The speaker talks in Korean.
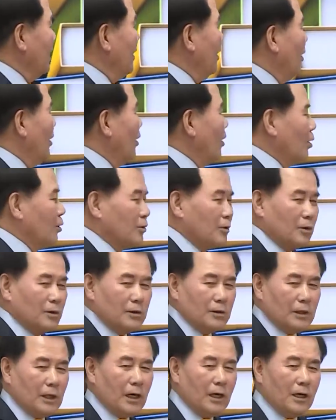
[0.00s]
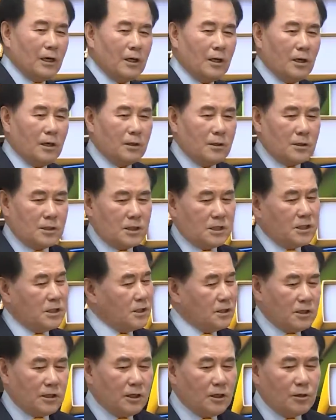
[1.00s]
어, 내가
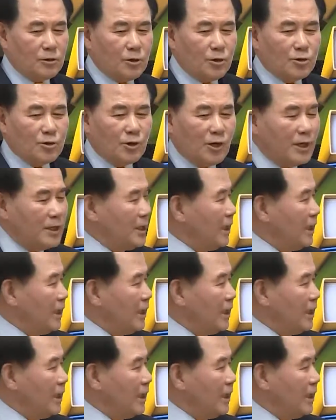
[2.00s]
진짜 소중한